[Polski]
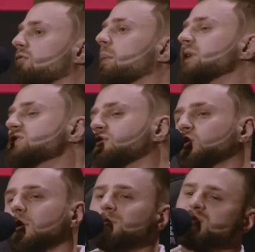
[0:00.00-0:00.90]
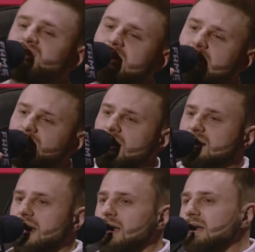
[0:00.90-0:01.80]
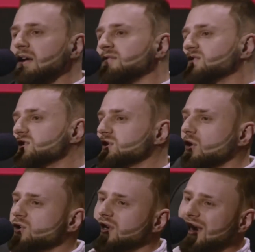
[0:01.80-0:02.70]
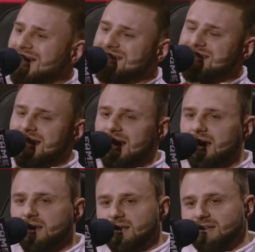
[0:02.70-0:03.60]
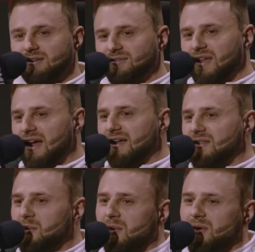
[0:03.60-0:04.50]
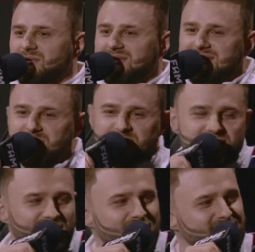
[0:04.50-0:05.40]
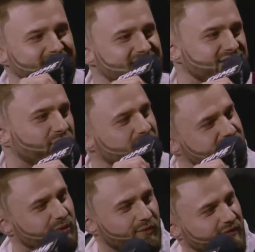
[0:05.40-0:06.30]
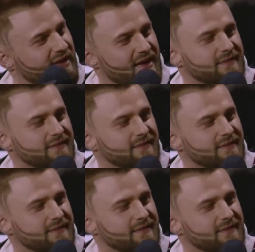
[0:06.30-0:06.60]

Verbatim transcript: W momencie, w którym przegra walkę, wszystko idzie na cele charytatywne, no bo musi się wywiązać ze swoich słów.